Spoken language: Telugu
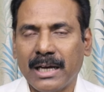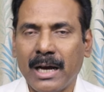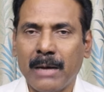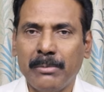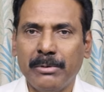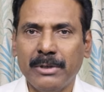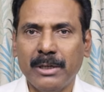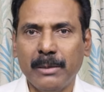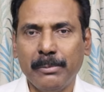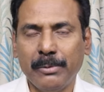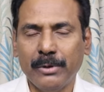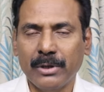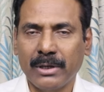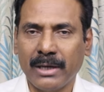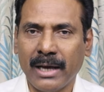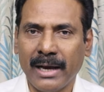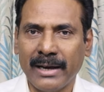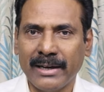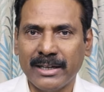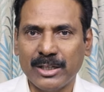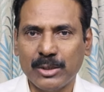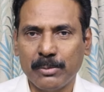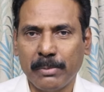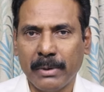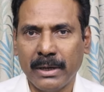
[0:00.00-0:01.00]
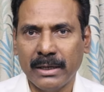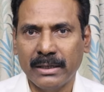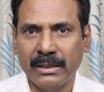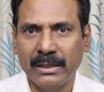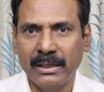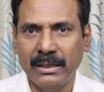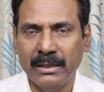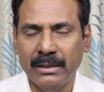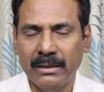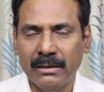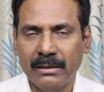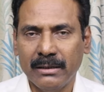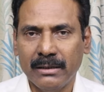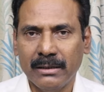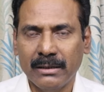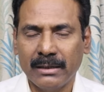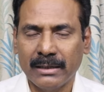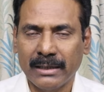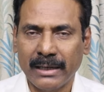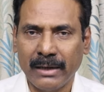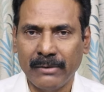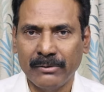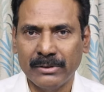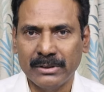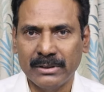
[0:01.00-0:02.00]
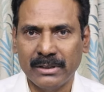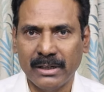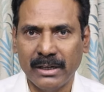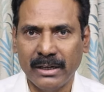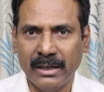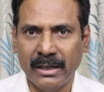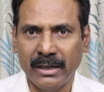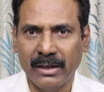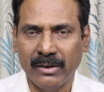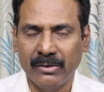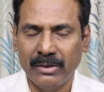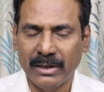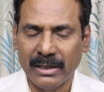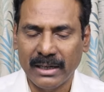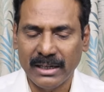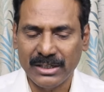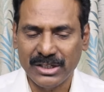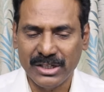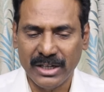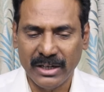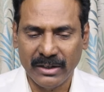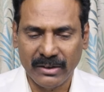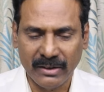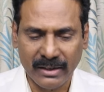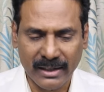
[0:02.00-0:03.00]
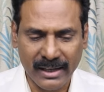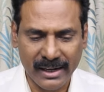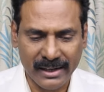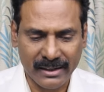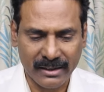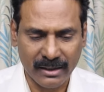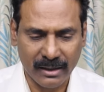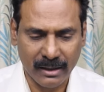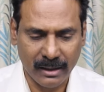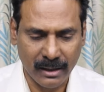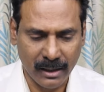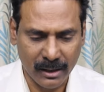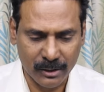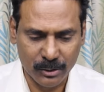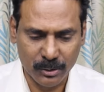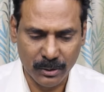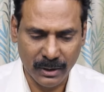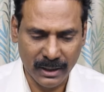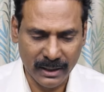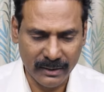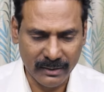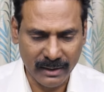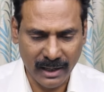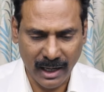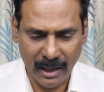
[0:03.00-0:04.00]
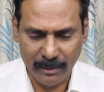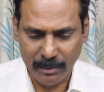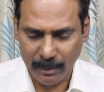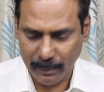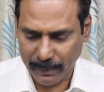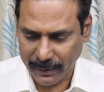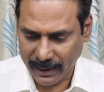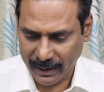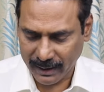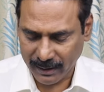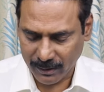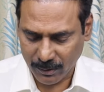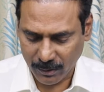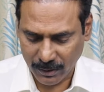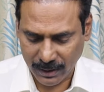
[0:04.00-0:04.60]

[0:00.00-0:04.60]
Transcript: కాబట్టి ఇప్పుడు కాంగ్రెస్ పార్టీ రేవంత్ రెడ్డి గారు ఇట్లా చేయడం కరెక్ట్ కాదు అనేది నా అభిప్రాయం